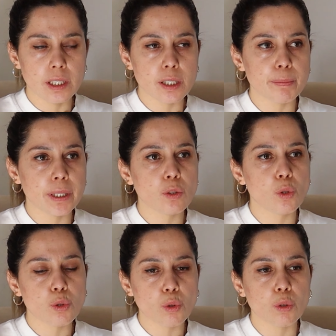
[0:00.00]
hizmet
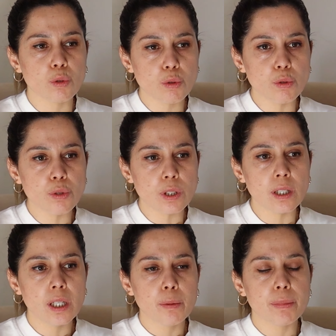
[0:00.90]
söz
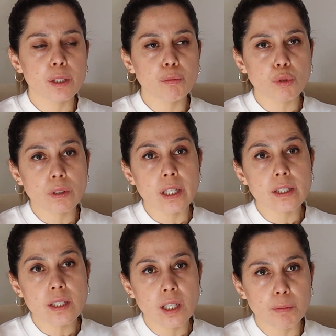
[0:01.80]
konusuysa bizim burada
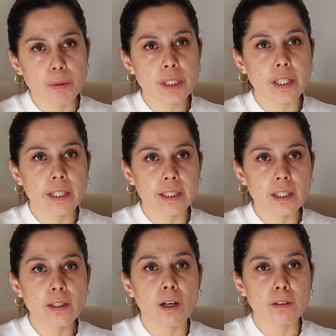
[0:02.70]
esas almamız
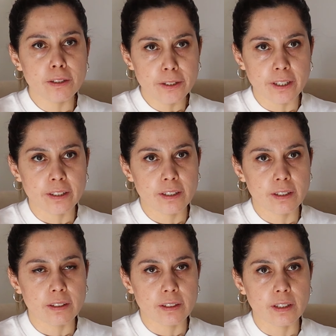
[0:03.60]
gereken halkın
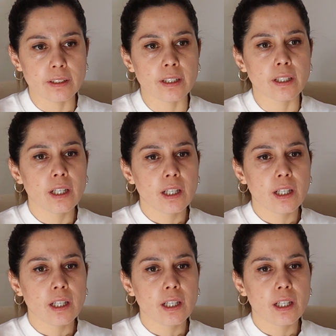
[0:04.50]
iradesidir zaten.